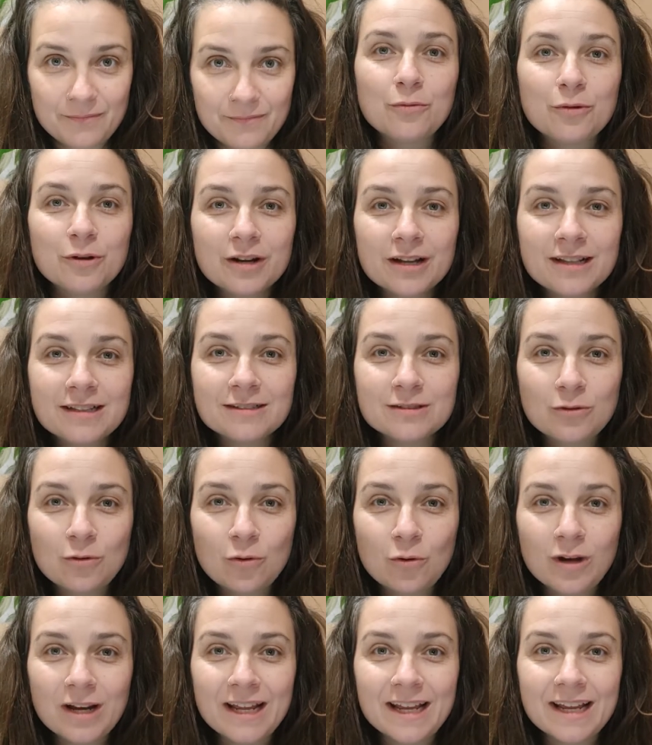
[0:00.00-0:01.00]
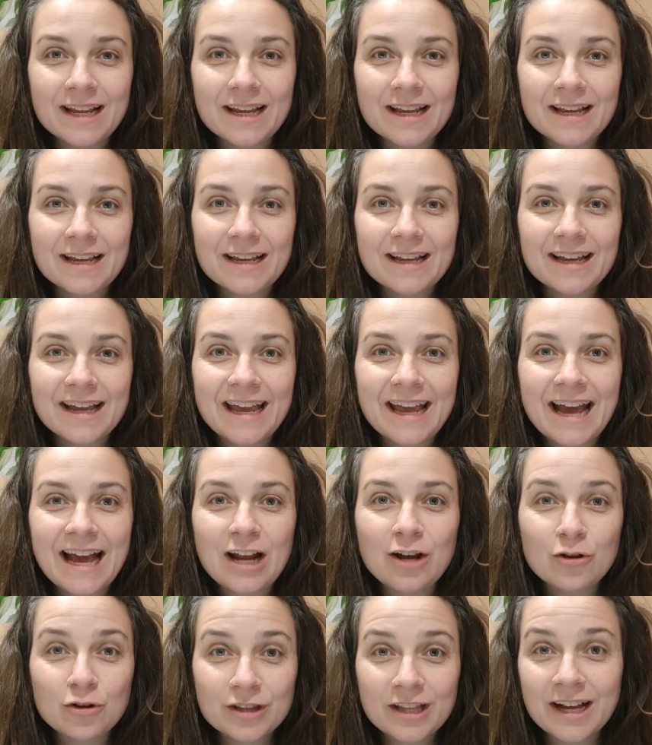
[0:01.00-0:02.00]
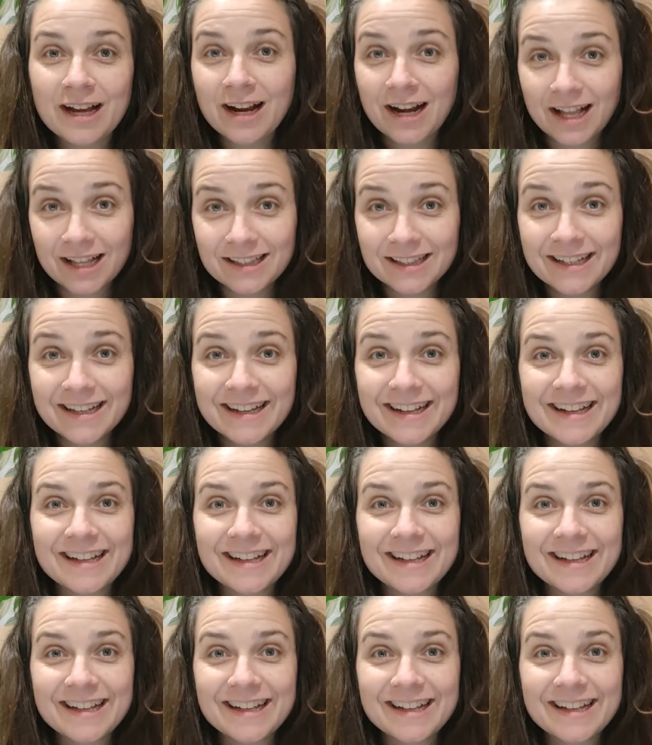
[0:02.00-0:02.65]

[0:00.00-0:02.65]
World Schooling es algo tan grande